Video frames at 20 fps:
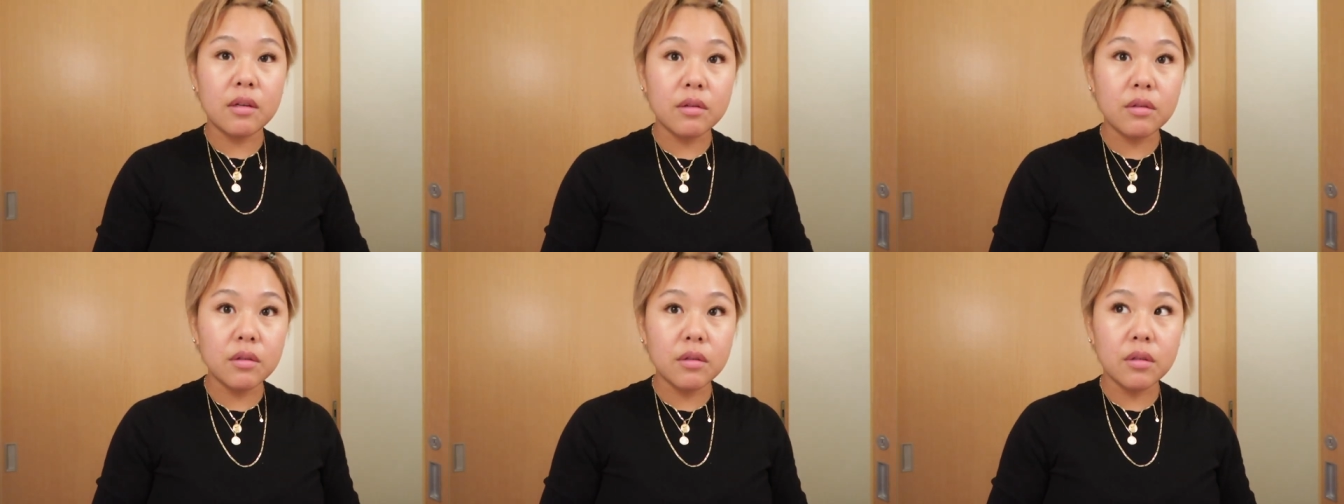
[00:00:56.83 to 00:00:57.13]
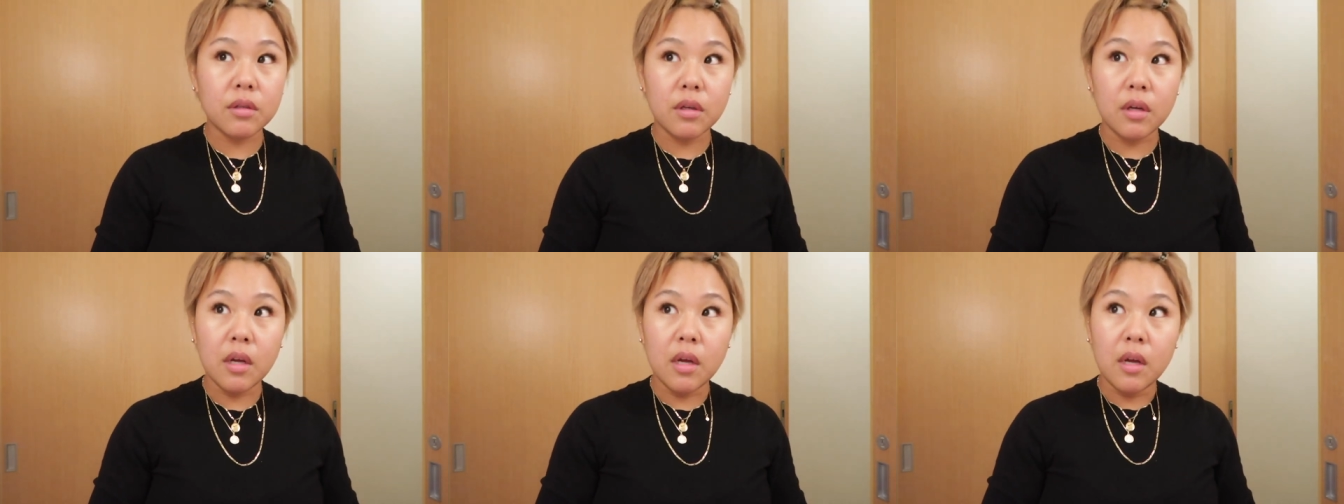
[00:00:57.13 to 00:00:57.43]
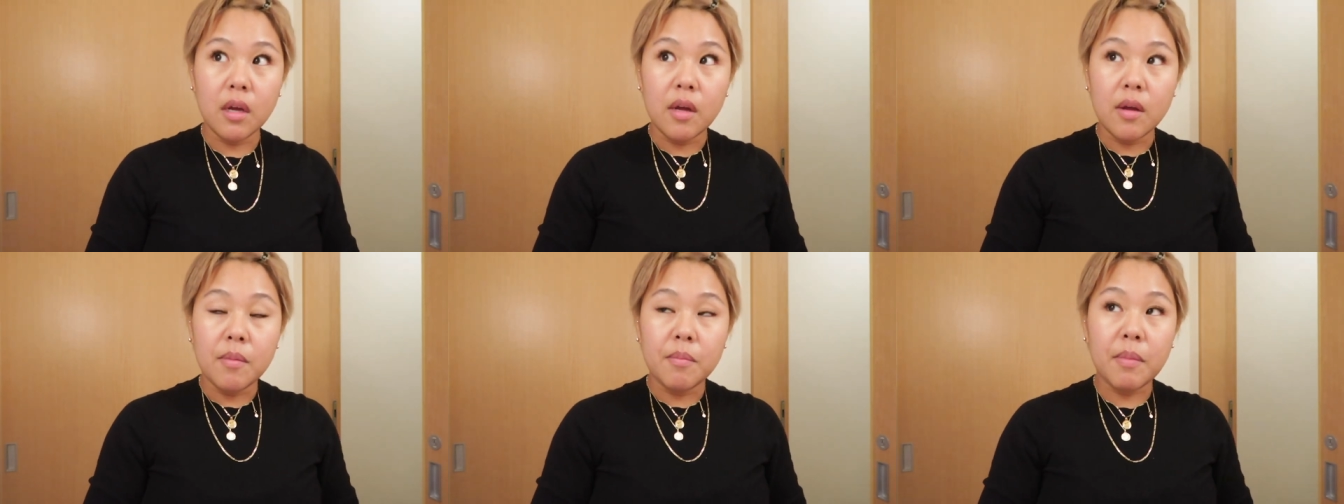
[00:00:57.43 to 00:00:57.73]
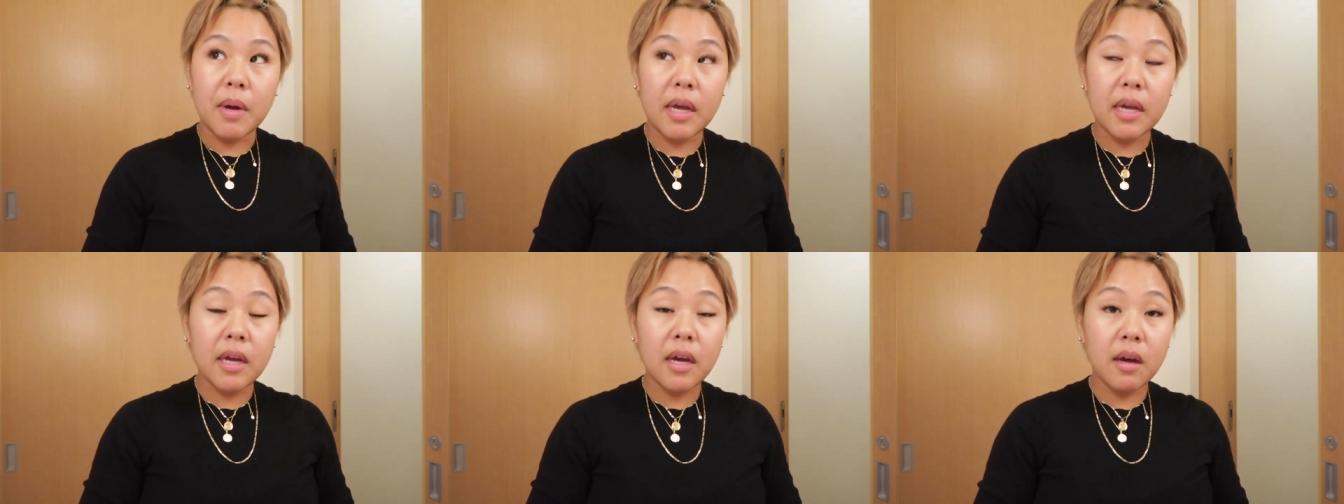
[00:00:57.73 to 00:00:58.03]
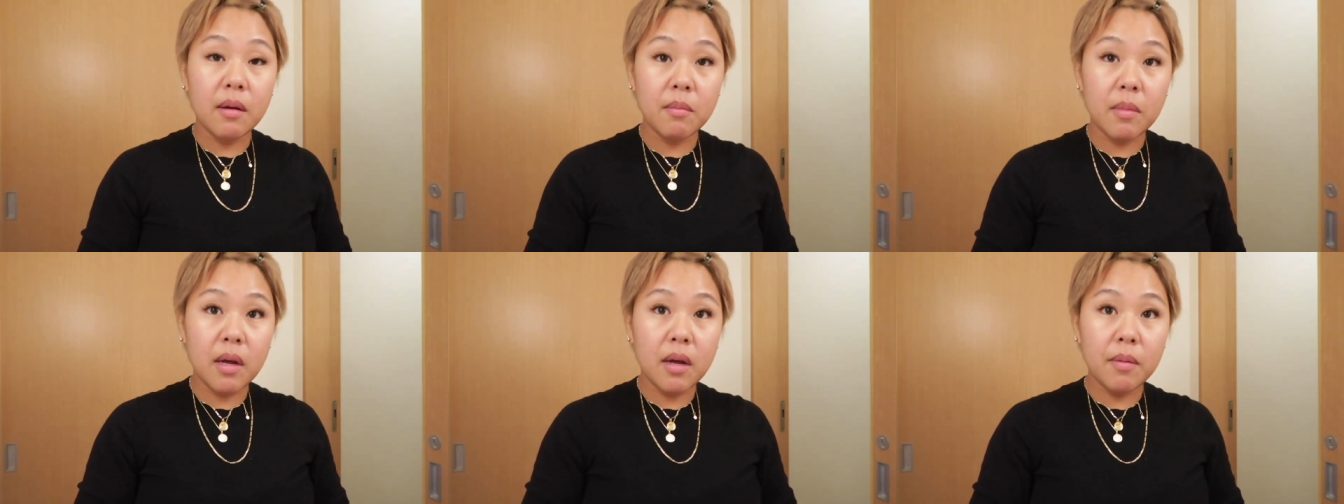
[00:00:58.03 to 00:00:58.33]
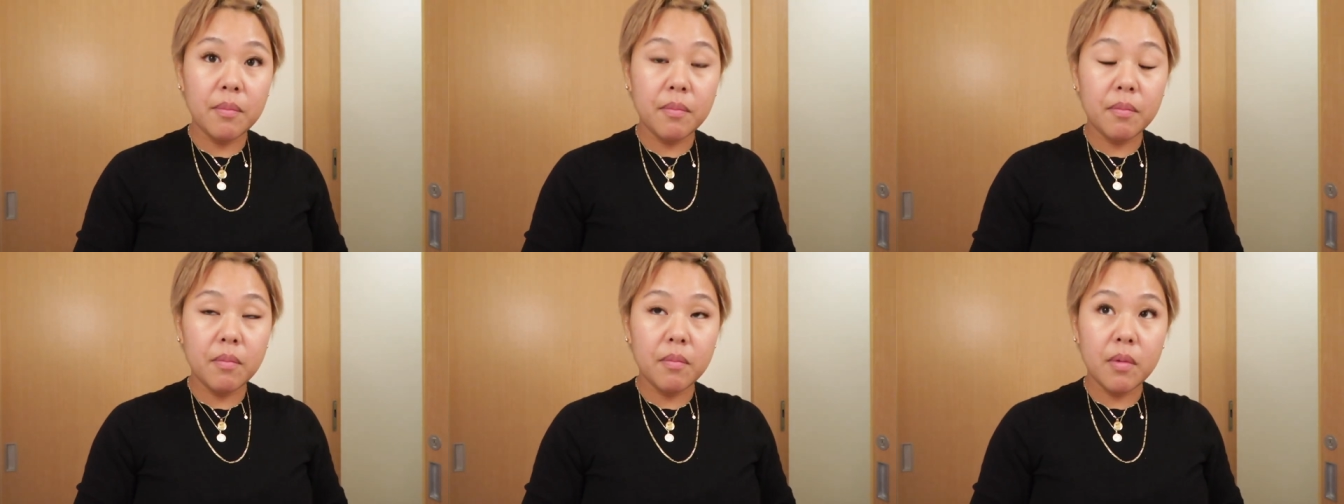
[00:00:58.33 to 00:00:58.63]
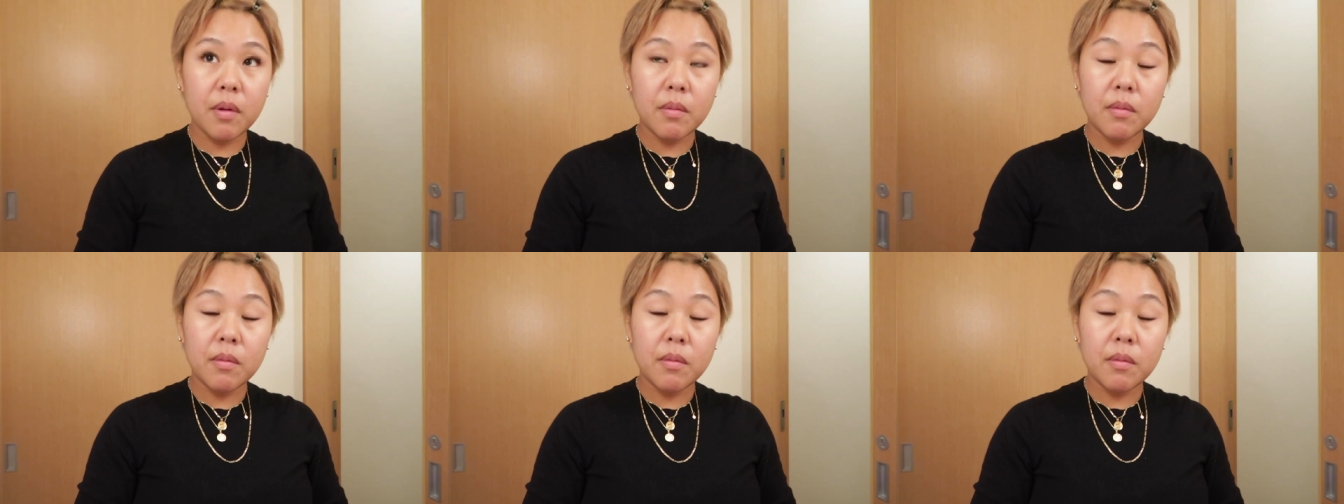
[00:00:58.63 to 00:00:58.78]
る舞浜